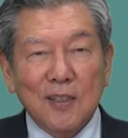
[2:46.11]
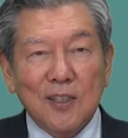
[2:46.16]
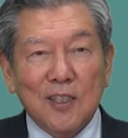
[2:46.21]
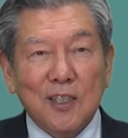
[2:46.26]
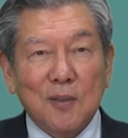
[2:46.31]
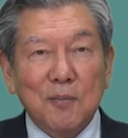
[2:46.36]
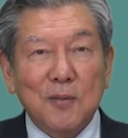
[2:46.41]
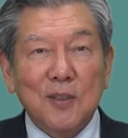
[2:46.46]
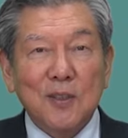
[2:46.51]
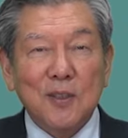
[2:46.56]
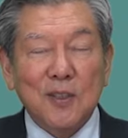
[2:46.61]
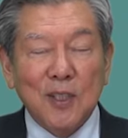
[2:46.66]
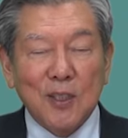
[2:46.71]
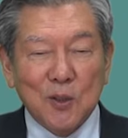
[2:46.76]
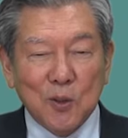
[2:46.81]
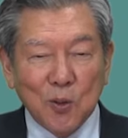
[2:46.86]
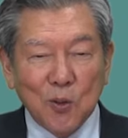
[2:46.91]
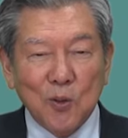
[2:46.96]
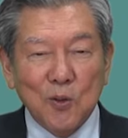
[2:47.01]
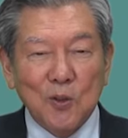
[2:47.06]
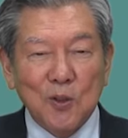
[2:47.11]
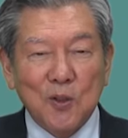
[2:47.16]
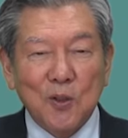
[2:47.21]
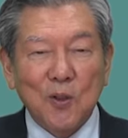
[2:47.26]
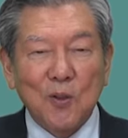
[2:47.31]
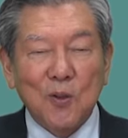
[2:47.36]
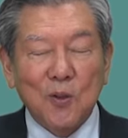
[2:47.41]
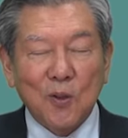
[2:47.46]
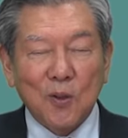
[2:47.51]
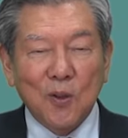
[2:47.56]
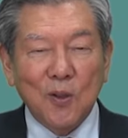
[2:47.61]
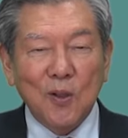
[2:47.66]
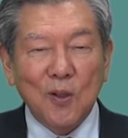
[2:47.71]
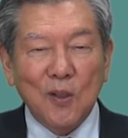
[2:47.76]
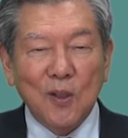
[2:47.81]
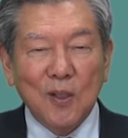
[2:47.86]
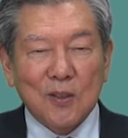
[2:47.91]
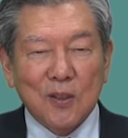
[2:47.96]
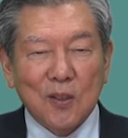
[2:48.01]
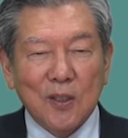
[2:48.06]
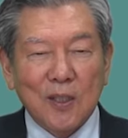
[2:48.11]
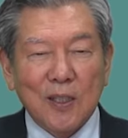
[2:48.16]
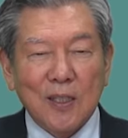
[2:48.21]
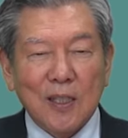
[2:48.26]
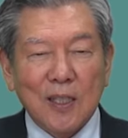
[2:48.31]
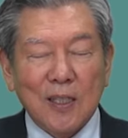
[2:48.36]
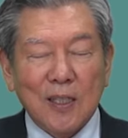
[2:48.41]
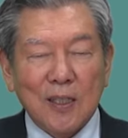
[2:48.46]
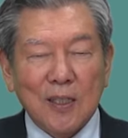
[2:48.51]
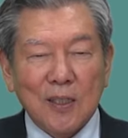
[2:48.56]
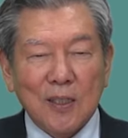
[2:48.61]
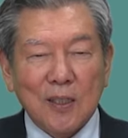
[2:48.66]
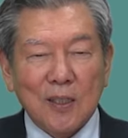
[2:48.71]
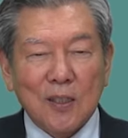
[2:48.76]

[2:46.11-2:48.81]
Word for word: 지금은 이제 좋은 기억으로 저에게